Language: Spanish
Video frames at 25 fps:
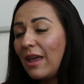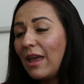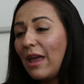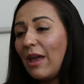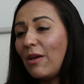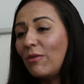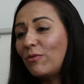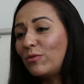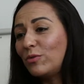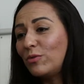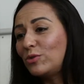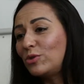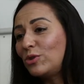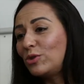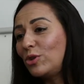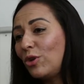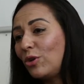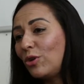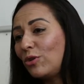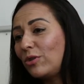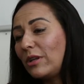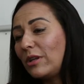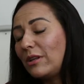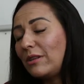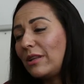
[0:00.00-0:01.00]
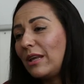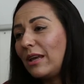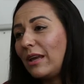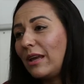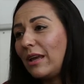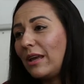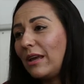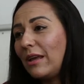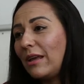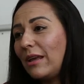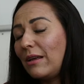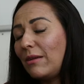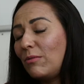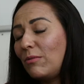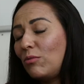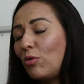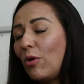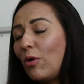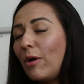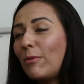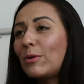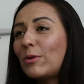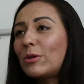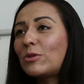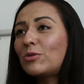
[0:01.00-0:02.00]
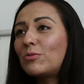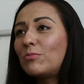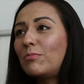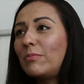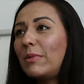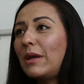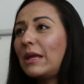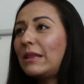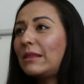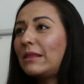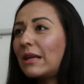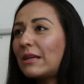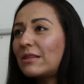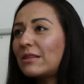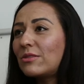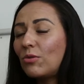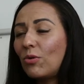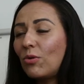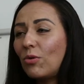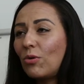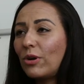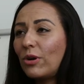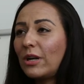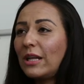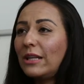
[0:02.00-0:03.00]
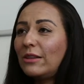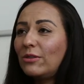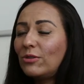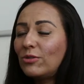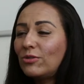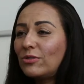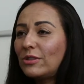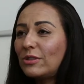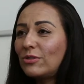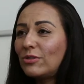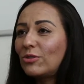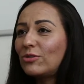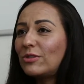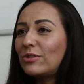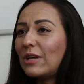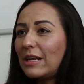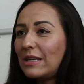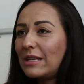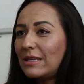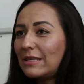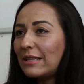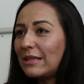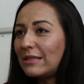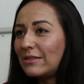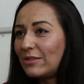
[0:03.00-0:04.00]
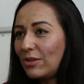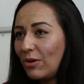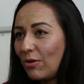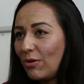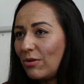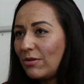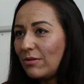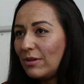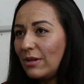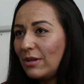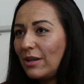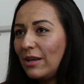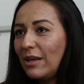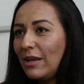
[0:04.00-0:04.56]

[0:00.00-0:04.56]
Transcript: en función de nuevas metas o retos de socialización